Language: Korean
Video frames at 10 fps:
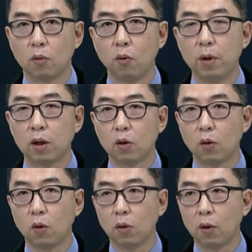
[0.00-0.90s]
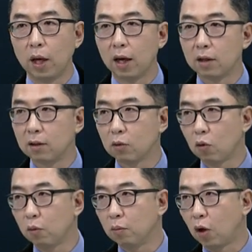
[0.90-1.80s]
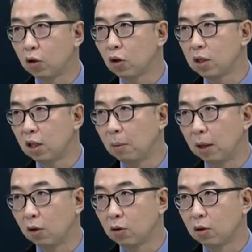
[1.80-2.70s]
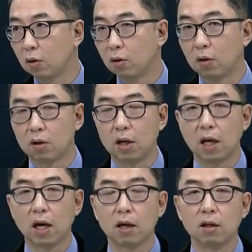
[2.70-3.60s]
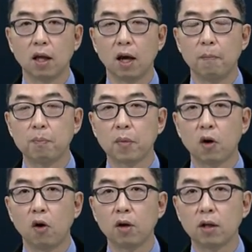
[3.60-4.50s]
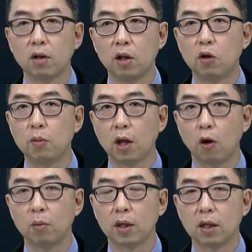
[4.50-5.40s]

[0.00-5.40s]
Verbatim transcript: 고밀도의 그 소금 결정체들이 만들어진 거를 얘기하는데 거기에서 리튬이 나옵니다.